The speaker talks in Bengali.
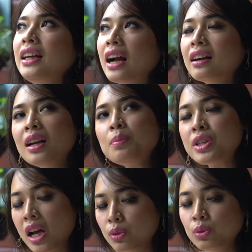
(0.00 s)
ডাকনাম
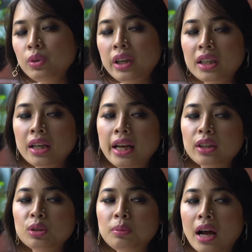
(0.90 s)
শানু এটা
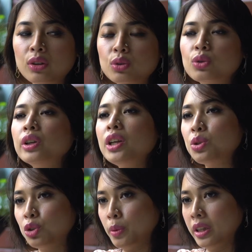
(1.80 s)
একদম আদর করেই
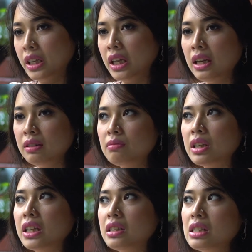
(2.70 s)
ছোটোবেলা থেকেই
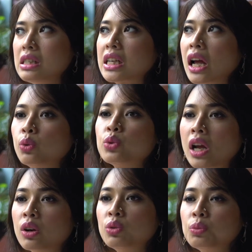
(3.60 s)
মানে শানু
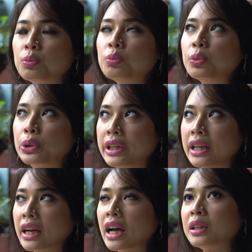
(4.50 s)
শানু বলে
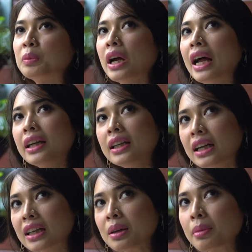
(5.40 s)
ডাকা আর যেমন আরেকটা
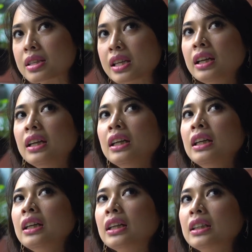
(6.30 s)
ডাকনাম আছে
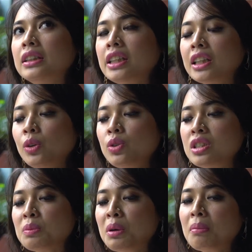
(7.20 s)
সেটা হচ্ছে
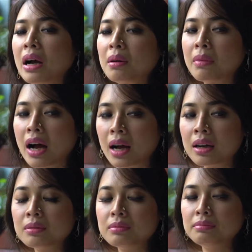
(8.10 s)
যেমন মা
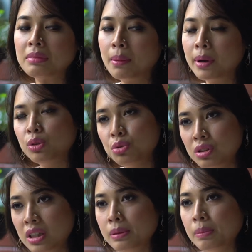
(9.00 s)
বাবা
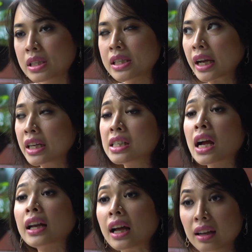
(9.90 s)
দুজনেই বেশি ডাকে
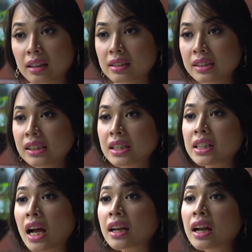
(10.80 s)
সানা
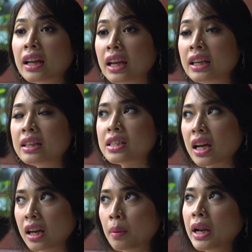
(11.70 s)
সানারেই
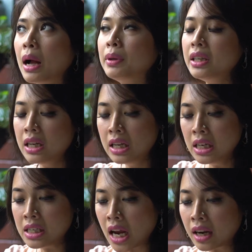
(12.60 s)
সানা মানে আমাদের
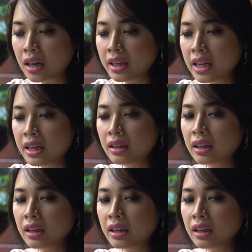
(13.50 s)
সানারেই